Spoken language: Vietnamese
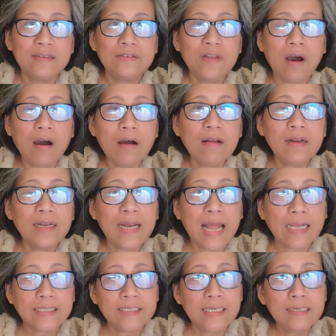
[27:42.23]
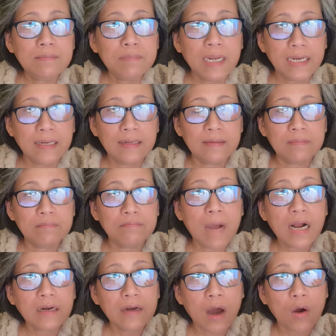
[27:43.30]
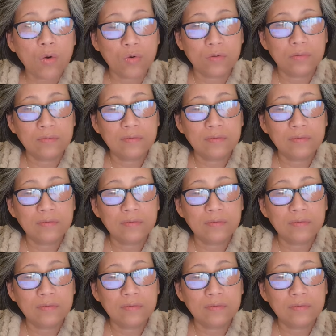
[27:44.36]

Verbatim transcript: đó là chứng bệnh bắt đầu